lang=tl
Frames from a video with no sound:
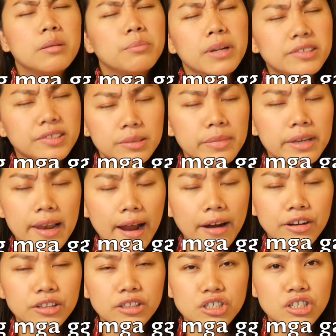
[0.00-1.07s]
May
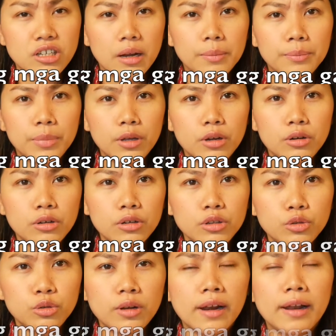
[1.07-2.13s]
similarity siya, pero
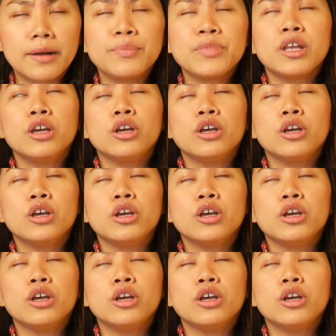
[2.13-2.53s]
ito nga lang,